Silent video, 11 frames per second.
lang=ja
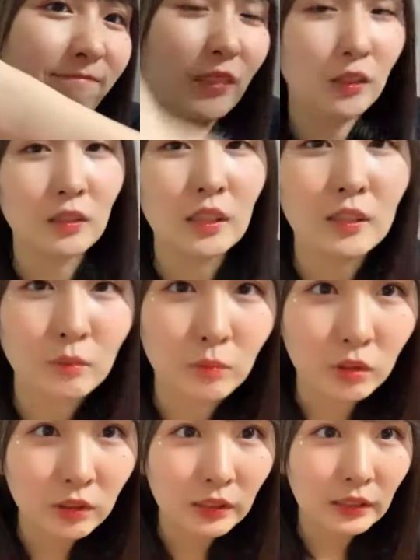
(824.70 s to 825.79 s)
マドレーヌ
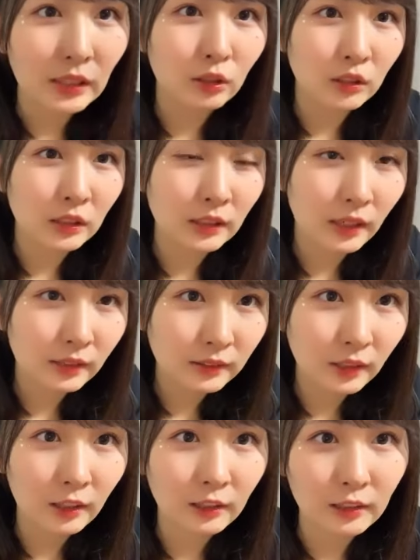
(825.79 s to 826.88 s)
持ってける日があっ
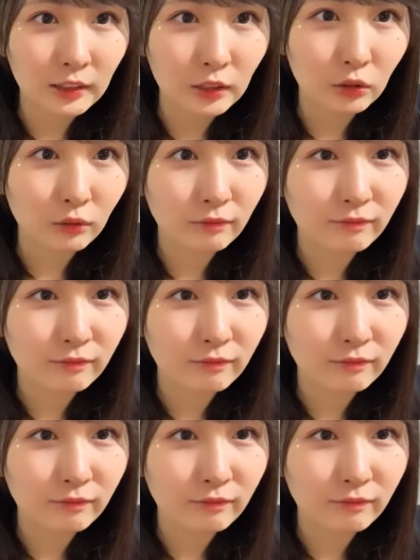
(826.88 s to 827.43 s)
たらだけど